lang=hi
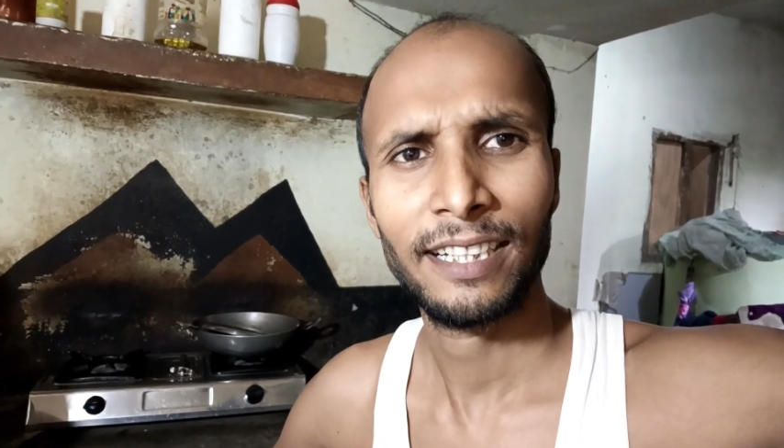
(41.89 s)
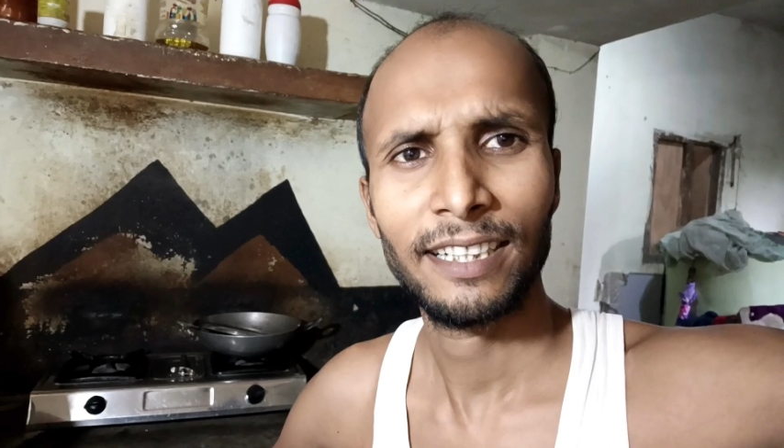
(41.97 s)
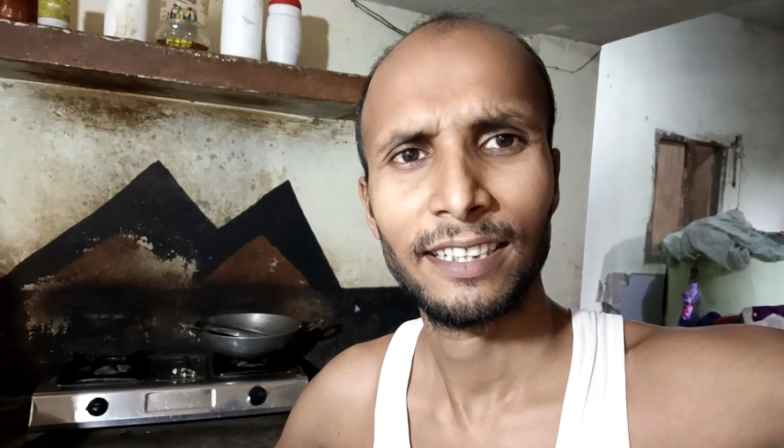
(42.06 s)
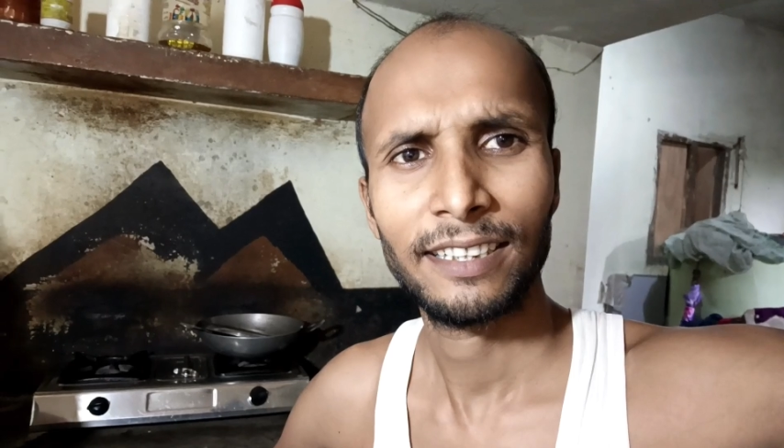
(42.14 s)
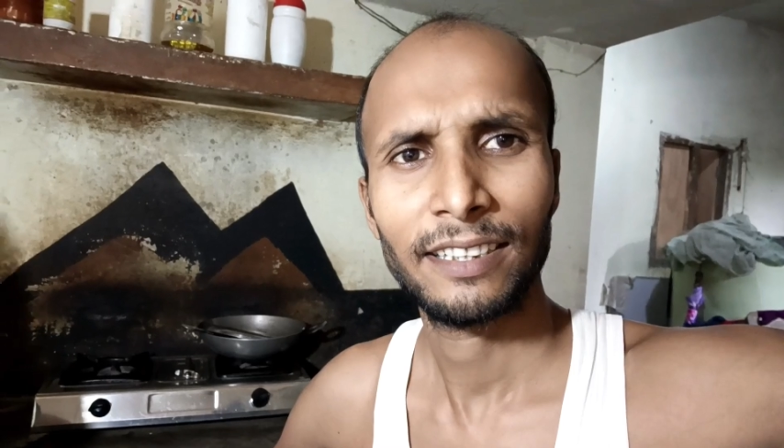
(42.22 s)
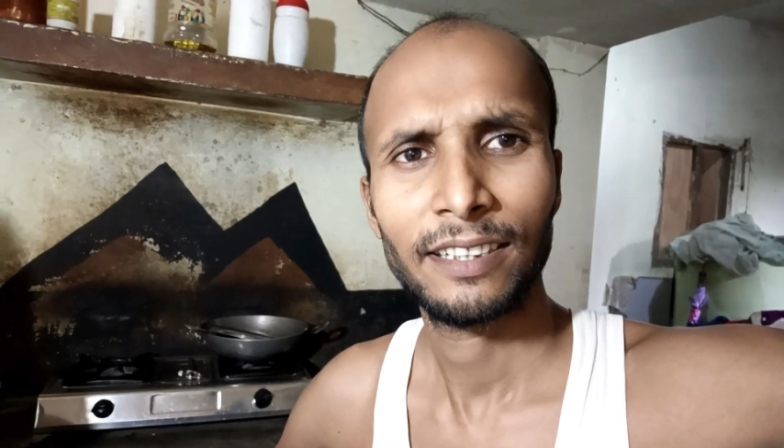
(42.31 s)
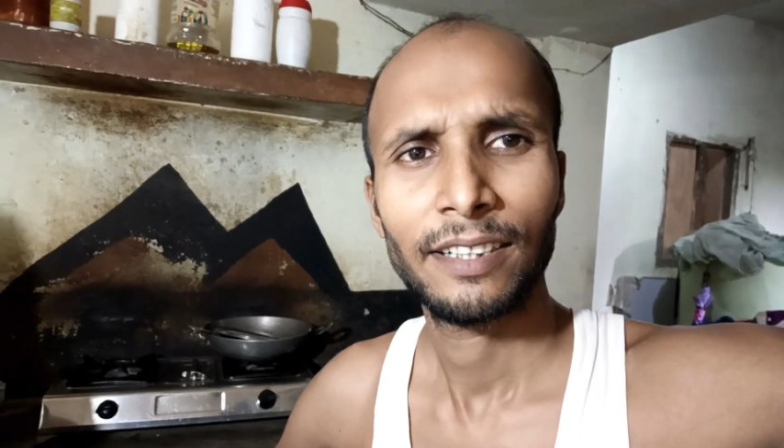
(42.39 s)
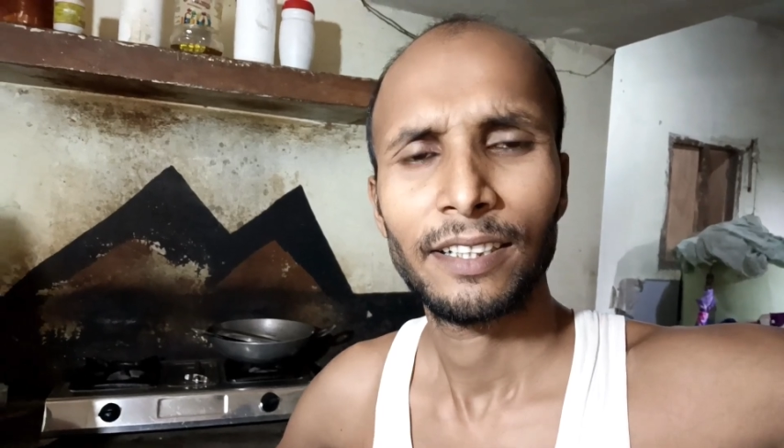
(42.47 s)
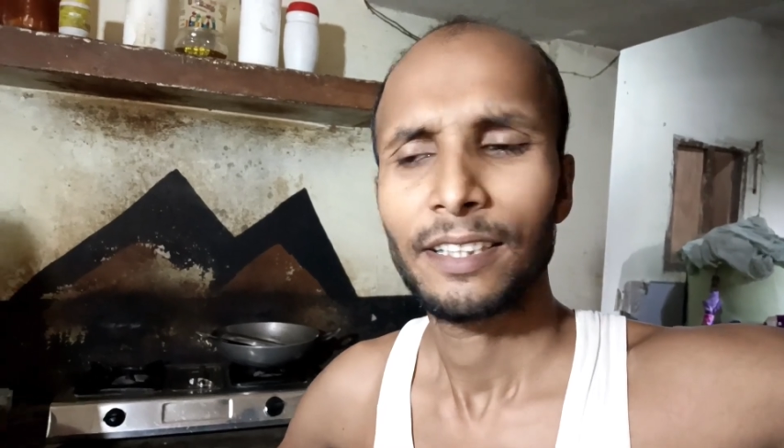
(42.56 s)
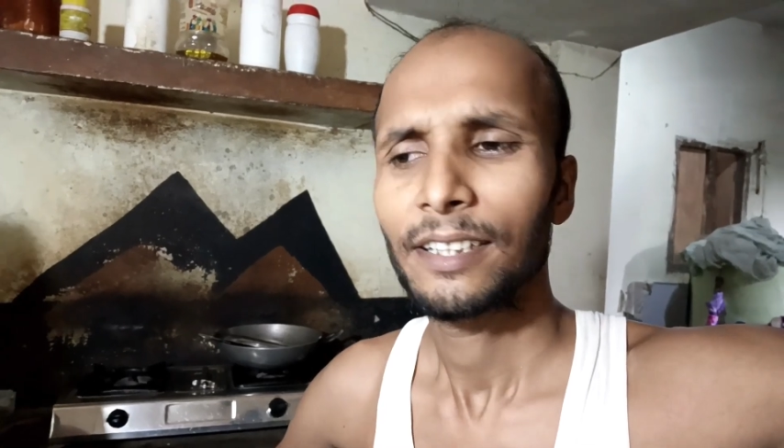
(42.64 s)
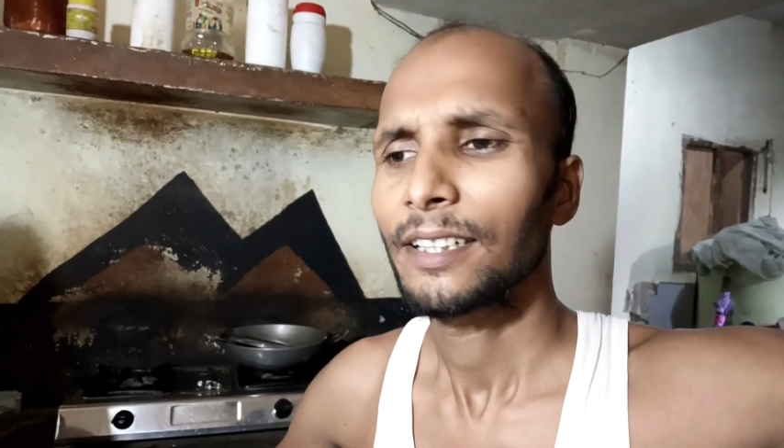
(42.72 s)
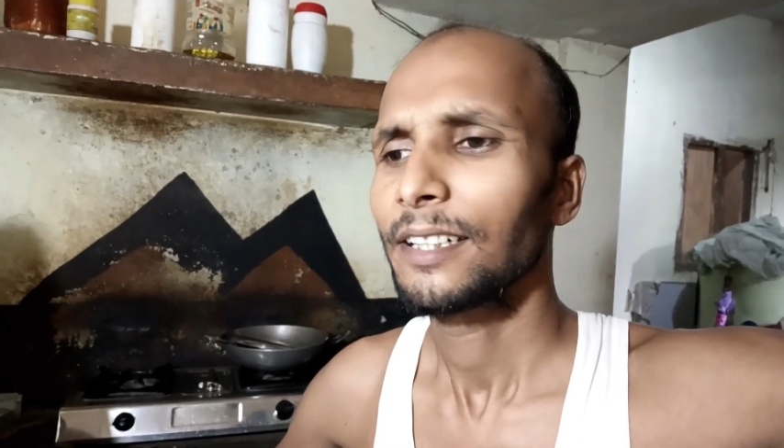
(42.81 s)

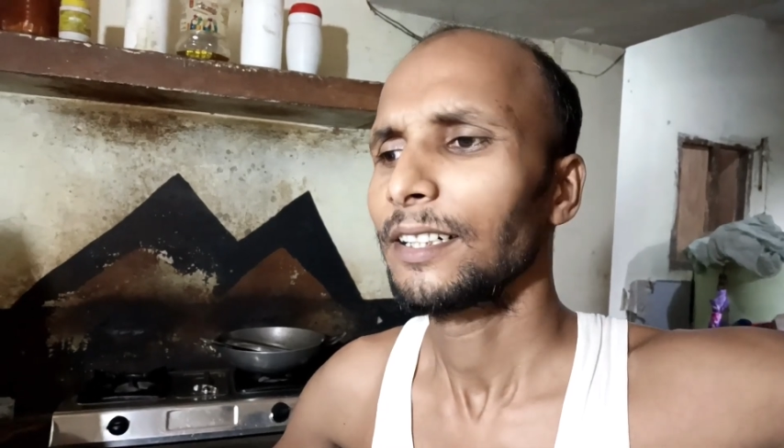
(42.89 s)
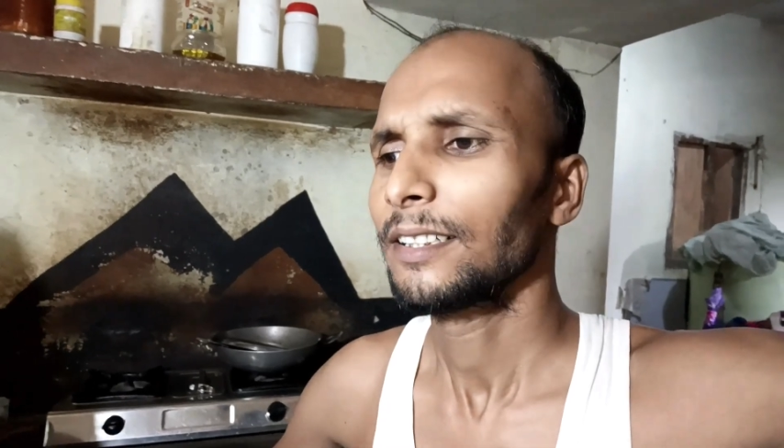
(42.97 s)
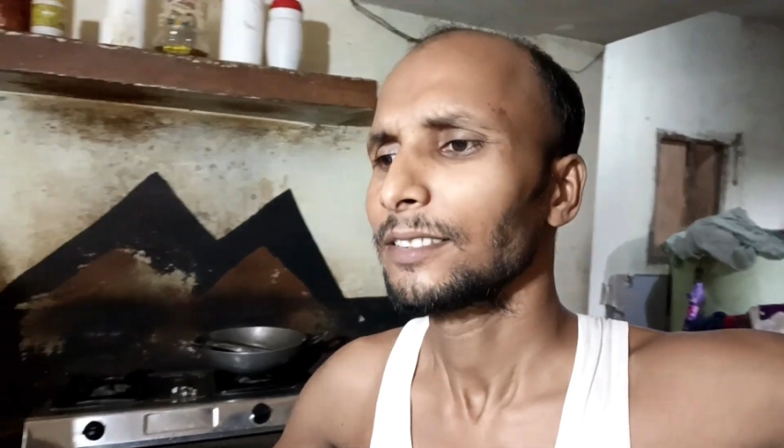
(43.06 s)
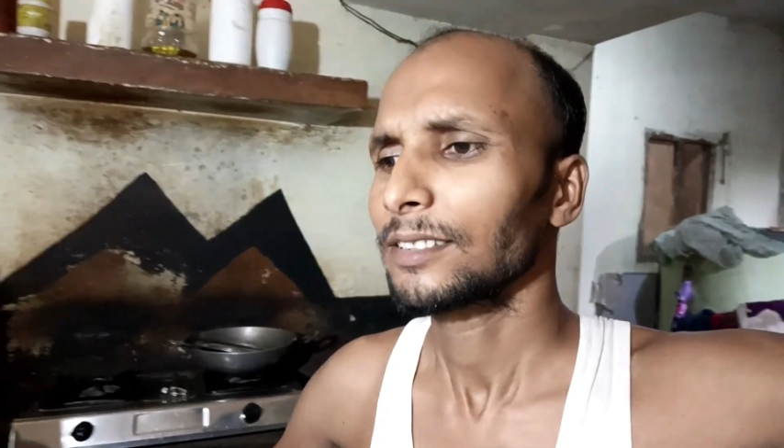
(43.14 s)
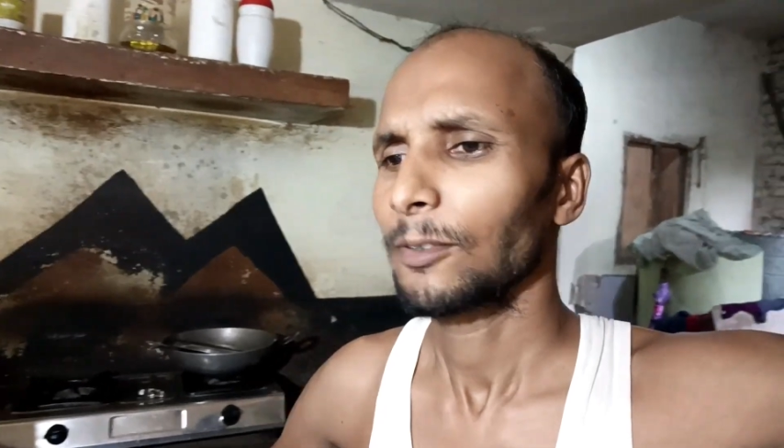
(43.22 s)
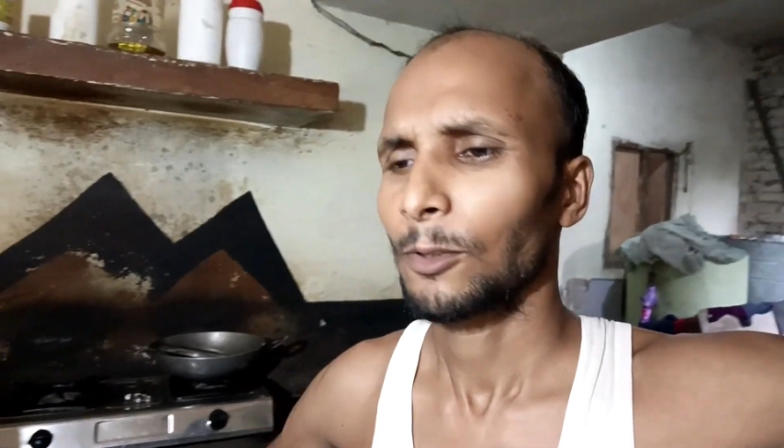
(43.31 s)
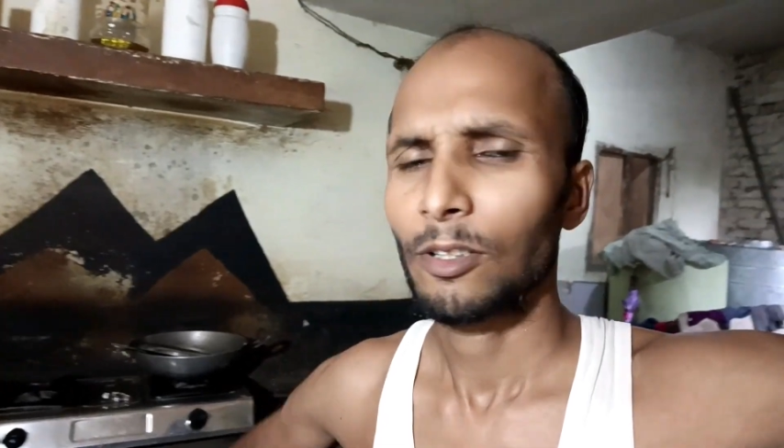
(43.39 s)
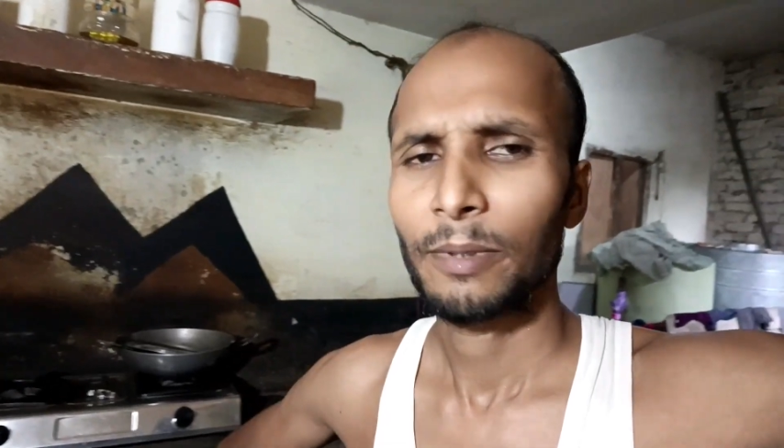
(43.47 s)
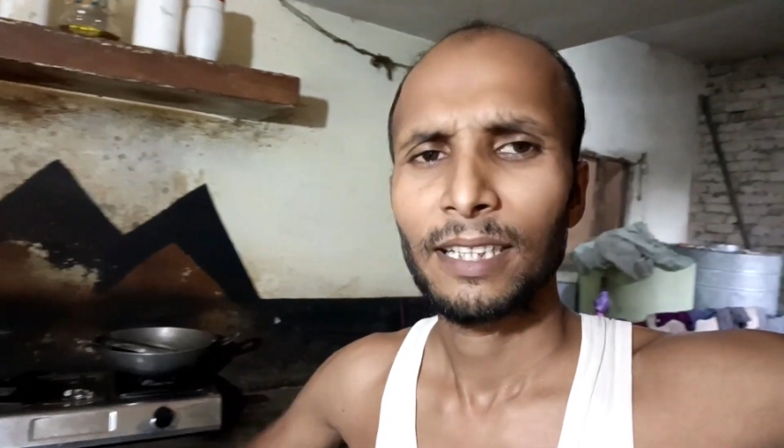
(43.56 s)
तो